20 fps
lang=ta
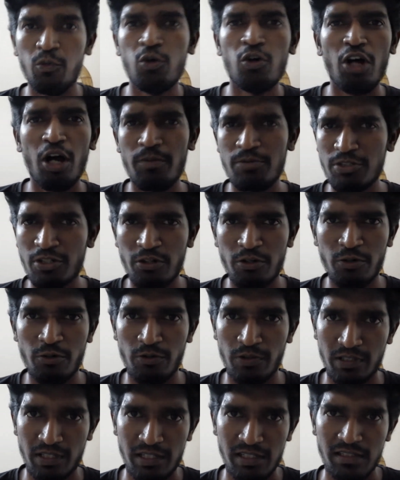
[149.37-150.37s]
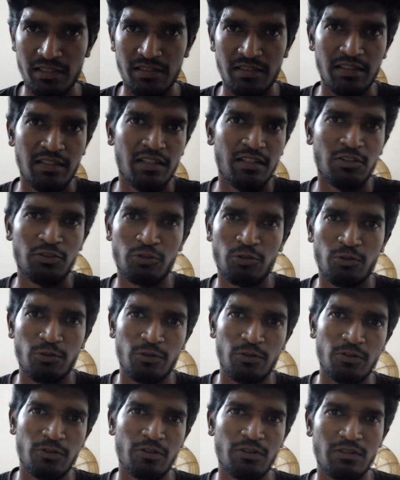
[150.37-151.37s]
மூணு ஆப்ஷன் இருக்கும் அதில் ஸோ
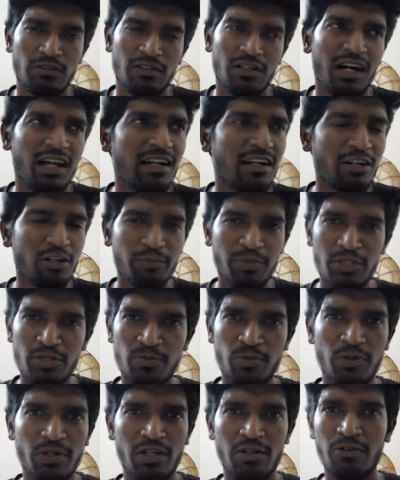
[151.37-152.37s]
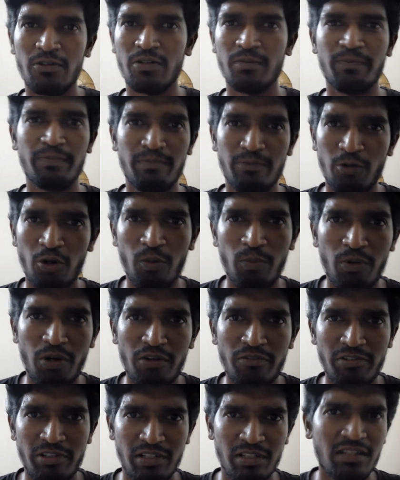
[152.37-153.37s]
ஹண்ட்ரட் ருபீஸ் போட்டால் ஒரு ஒரு
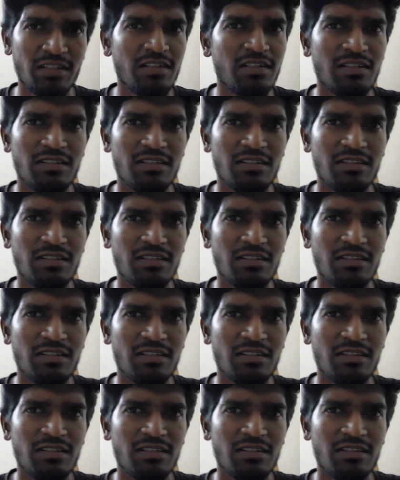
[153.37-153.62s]
ப்ராஃபிட்டு